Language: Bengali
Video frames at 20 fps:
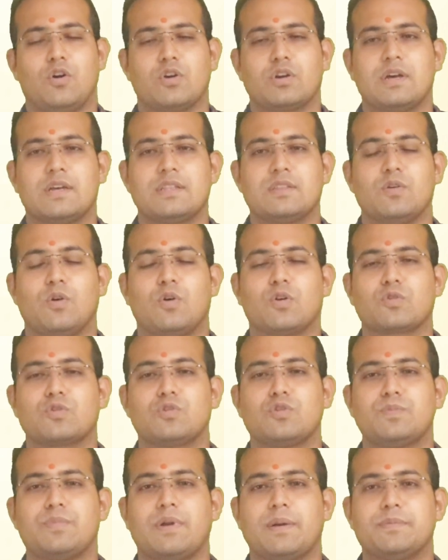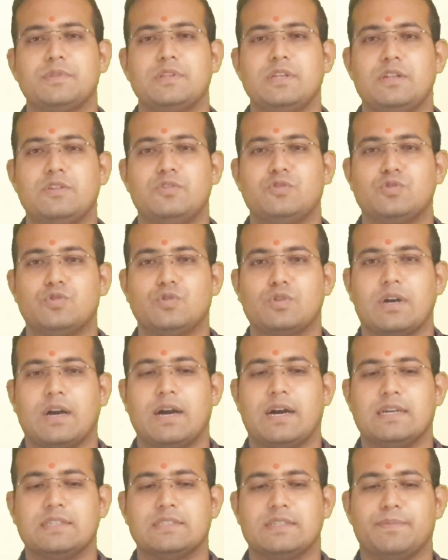হঠাৎ অর্থপ্রাপ্তির যোগ
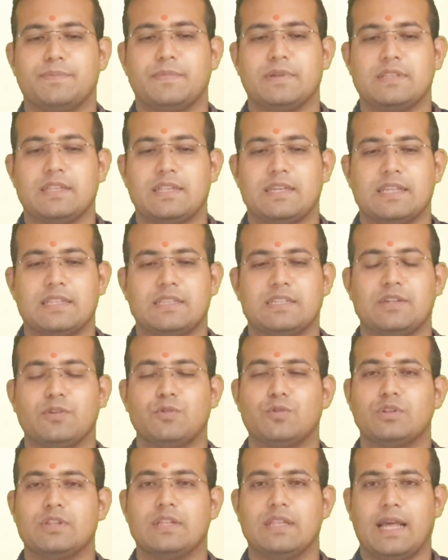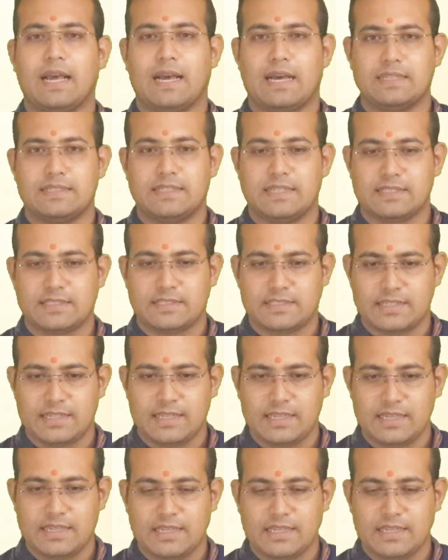আজ আপনাদের ক্ষেত্রে হতে দেখা যাচ্ছে